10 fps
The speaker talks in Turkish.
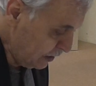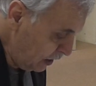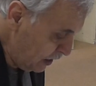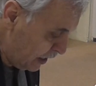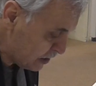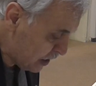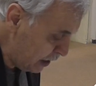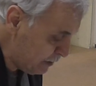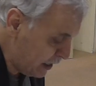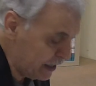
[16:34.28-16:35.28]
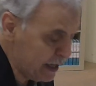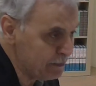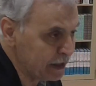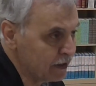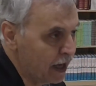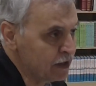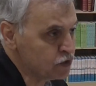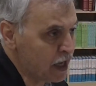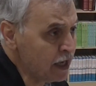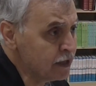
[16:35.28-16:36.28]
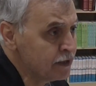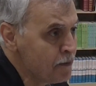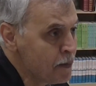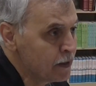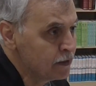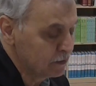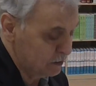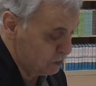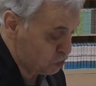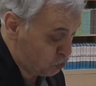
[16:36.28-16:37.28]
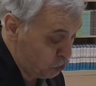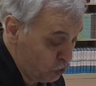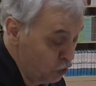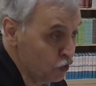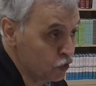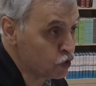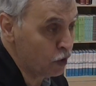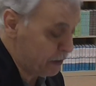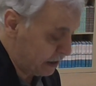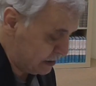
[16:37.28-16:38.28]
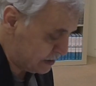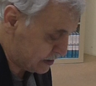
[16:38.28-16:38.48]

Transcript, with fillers: İlla kelbe ganemin. Ancak sürü köpeği